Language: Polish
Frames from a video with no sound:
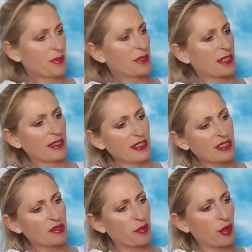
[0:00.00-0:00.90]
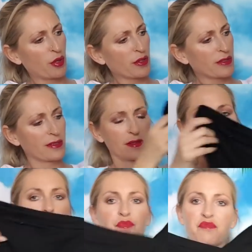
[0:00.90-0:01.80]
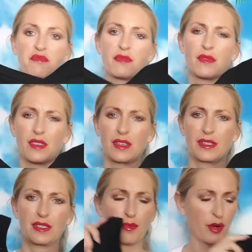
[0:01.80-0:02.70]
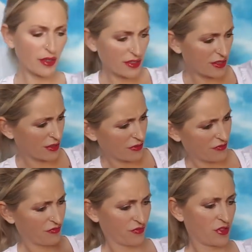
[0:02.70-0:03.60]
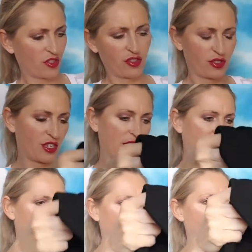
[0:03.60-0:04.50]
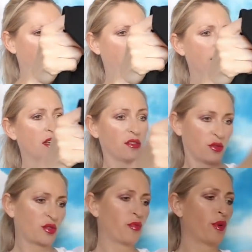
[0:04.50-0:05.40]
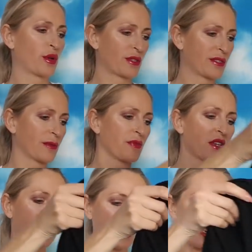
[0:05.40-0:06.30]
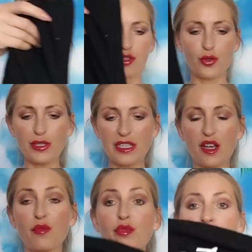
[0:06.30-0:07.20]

to jest napisane? Sports? Sports? Jeszcze czekajcie, bo jestem ślepa. No sports. Także to jest taka